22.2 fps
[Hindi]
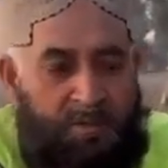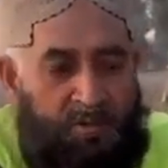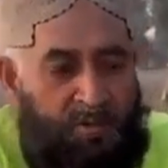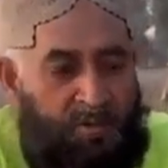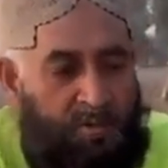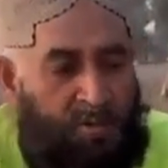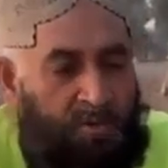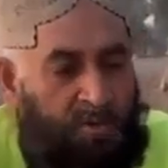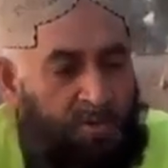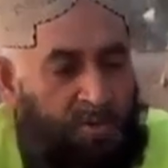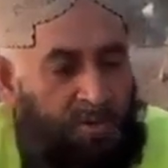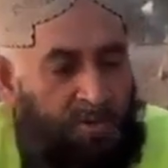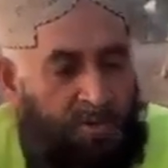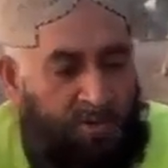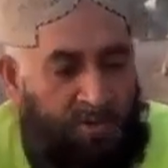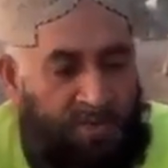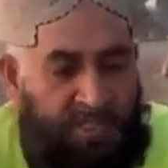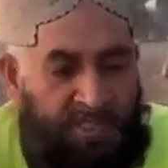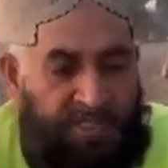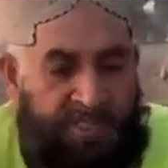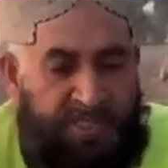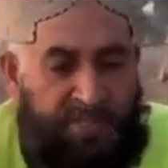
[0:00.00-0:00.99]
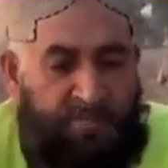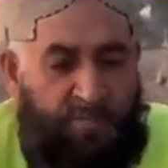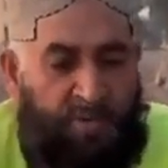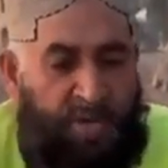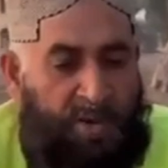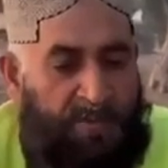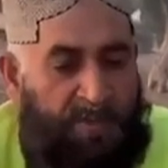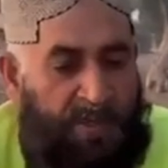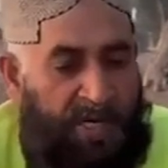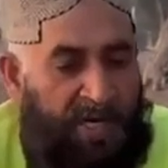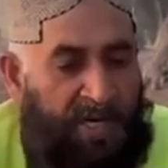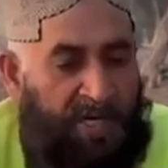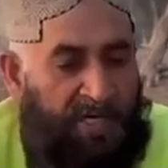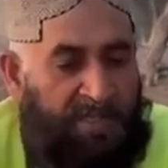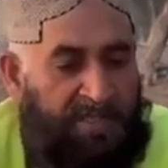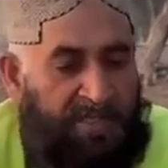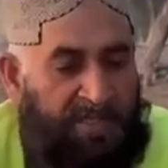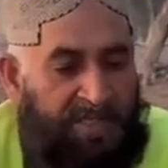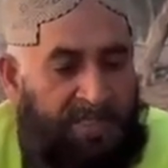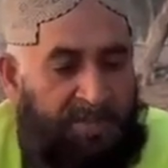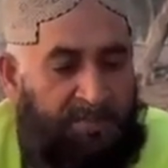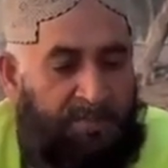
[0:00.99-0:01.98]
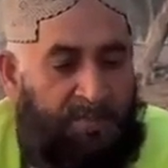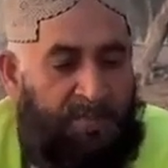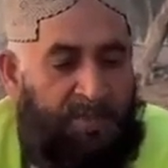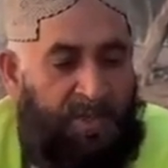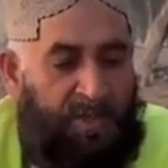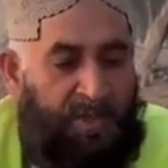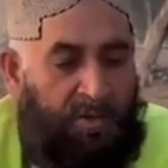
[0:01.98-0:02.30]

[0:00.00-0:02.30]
तो इसको आप काट दें